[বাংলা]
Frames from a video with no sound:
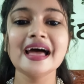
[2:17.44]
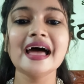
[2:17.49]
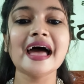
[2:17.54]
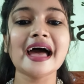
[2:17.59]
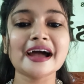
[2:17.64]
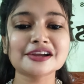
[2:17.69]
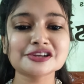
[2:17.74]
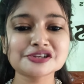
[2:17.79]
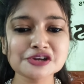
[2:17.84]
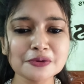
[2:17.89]

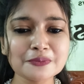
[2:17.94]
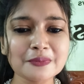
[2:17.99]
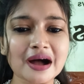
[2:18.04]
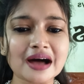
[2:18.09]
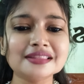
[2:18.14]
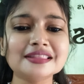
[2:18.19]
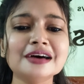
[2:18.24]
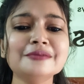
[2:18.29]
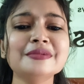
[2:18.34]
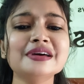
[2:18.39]
একশো
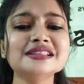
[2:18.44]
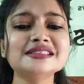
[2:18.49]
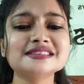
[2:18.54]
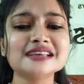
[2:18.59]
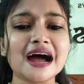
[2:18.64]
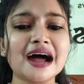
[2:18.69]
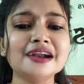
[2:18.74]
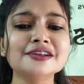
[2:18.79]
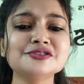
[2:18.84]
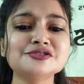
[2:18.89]
বাদামে
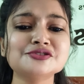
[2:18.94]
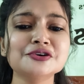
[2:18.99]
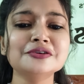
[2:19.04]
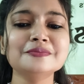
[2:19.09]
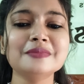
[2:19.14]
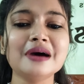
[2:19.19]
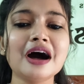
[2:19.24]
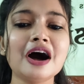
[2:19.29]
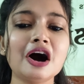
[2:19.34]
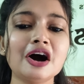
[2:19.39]
চারজন
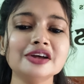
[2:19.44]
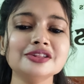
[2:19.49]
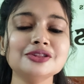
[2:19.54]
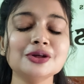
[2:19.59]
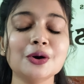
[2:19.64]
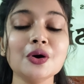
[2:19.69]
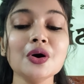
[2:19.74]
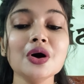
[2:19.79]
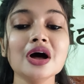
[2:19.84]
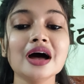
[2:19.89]
বা হয়তো
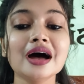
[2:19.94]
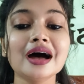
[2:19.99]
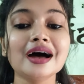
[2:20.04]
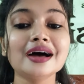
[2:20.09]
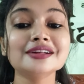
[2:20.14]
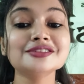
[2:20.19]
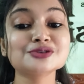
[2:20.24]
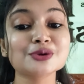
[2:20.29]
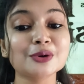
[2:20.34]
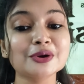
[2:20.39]

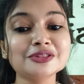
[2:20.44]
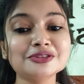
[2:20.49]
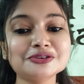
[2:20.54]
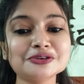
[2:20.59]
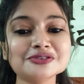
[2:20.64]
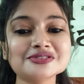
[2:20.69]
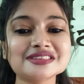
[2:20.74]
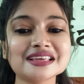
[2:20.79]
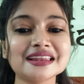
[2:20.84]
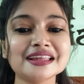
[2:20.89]
চৈত্র
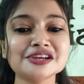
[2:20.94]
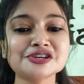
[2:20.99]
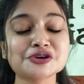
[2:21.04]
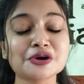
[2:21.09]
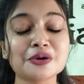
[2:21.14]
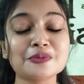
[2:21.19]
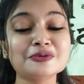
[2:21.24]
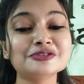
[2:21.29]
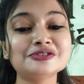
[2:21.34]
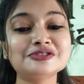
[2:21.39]
সেলের
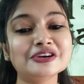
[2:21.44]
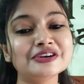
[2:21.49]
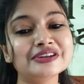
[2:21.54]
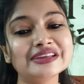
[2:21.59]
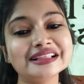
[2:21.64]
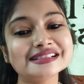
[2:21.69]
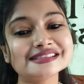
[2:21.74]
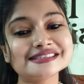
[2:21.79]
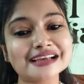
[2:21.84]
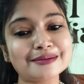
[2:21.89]
সমুদ্র
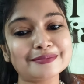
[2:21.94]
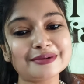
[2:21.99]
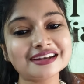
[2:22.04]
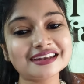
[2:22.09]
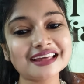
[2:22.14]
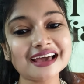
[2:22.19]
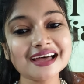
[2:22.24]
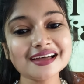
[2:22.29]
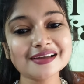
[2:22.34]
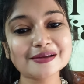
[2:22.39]
নীল জামাটা
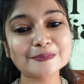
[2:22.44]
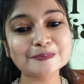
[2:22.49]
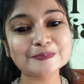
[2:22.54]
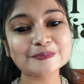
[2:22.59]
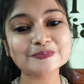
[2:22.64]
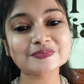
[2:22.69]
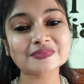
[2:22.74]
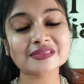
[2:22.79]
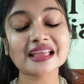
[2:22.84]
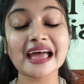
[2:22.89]

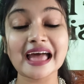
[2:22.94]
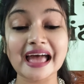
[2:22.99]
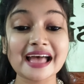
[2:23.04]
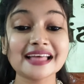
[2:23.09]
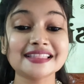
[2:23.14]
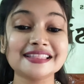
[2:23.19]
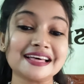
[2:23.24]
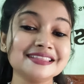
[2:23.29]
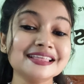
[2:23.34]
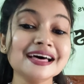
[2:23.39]
হ্যাঁ
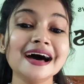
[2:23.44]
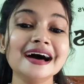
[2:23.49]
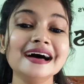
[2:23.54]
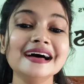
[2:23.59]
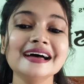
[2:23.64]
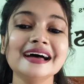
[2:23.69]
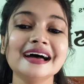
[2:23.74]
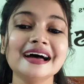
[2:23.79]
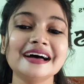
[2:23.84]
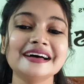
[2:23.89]
দাদা
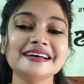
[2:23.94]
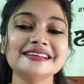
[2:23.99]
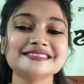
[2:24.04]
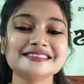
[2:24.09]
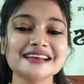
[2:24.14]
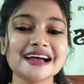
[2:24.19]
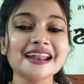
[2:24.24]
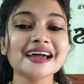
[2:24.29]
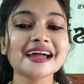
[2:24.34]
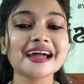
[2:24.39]

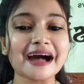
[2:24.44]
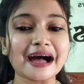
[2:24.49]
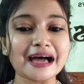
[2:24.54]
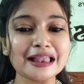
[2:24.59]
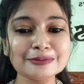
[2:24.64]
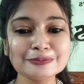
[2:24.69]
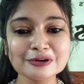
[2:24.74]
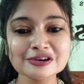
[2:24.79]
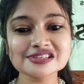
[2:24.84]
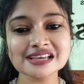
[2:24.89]
যারা
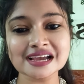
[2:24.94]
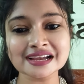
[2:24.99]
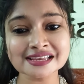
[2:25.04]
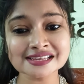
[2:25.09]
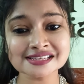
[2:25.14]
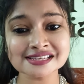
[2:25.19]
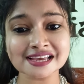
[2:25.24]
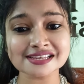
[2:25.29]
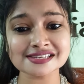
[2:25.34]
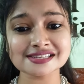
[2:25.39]
কালবৈশাখী
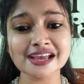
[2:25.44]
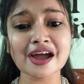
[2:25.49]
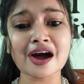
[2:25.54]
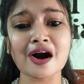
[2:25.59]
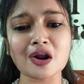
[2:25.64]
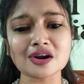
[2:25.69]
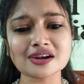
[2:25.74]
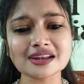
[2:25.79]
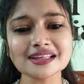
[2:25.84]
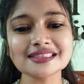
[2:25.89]
শেষে
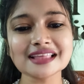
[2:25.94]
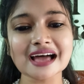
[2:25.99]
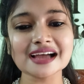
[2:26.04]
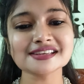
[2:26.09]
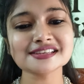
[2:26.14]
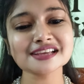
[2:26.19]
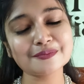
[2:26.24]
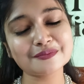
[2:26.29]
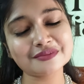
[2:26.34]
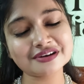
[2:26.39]
হঠাৎ
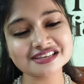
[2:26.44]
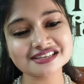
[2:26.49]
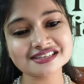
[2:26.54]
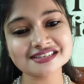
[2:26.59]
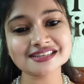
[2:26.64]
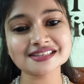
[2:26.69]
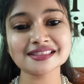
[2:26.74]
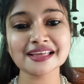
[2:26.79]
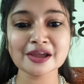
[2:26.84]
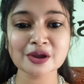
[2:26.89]
আসা
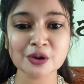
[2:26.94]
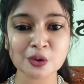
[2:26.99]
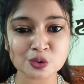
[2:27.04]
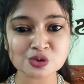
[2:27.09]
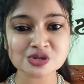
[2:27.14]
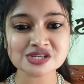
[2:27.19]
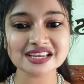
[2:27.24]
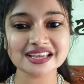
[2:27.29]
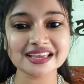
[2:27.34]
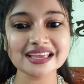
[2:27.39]
বৃষ্টিতেই
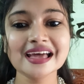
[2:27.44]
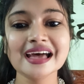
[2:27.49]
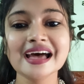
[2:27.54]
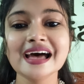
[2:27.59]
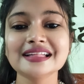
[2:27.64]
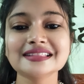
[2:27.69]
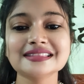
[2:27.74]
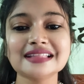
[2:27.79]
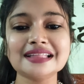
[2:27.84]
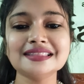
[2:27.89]
খুশি
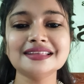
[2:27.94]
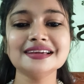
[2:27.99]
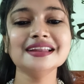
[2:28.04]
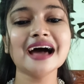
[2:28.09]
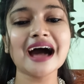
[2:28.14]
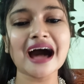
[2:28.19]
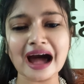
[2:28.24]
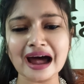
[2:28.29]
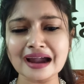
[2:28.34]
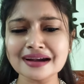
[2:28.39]
তাদের
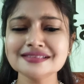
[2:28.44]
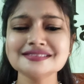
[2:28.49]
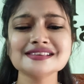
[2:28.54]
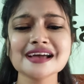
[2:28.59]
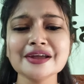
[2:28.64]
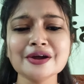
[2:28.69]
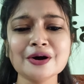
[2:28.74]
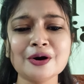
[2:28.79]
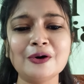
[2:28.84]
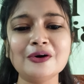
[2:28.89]
আর যাই
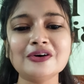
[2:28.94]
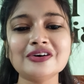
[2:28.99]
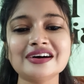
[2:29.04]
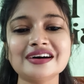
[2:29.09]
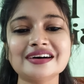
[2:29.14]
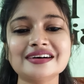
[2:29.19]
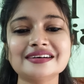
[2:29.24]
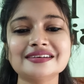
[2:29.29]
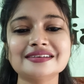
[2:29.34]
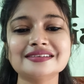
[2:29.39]
হোক
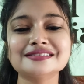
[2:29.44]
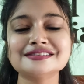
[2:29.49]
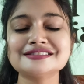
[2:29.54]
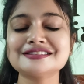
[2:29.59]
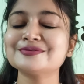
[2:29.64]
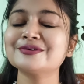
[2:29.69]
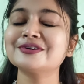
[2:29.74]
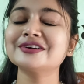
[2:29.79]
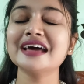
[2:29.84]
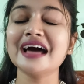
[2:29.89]

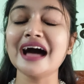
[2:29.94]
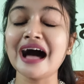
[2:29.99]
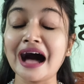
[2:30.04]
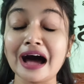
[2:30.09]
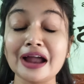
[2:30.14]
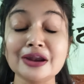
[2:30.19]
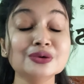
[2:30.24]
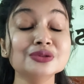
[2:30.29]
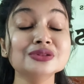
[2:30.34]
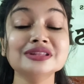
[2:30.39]
জীবনে
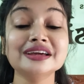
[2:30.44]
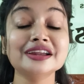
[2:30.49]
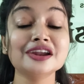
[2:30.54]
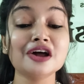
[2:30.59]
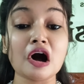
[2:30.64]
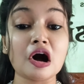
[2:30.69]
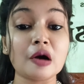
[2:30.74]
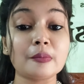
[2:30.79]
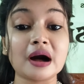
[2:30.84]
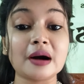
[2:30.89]
আনন্দের
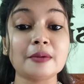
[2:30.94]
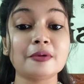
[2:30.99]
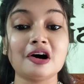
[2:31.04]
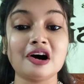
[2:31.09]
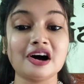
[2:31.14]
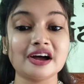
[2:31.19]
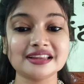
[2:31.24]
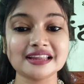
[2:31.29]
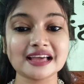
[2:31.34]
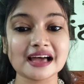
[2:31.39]
অভাব
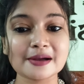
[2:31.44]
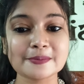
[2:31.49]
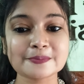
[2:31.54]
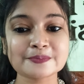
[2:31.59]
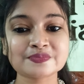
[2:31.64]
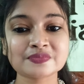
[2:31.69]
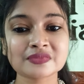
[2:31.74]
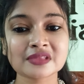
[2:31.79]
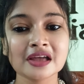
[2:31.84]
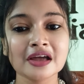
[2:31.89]
হয় না
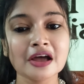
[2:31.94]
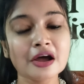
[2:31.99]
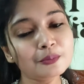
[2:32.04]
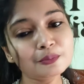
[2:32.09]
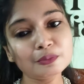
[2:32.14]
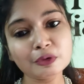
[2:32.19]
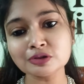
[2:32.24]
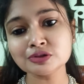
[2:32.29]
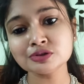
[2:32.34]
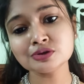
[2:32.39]

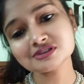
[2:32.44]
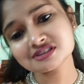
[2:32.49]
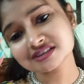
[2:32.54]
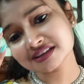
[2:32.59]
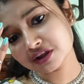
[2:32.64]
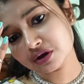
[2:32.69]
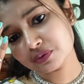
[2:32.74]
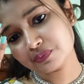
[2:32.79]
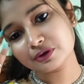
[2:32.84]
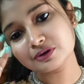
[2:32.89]
বন্ধু ছিল
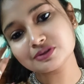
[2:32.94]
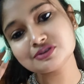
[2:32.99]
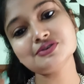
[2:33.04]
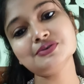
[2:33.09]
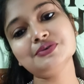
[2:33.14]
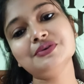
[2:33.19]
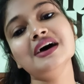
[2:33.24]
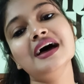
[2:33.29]
প্রচুর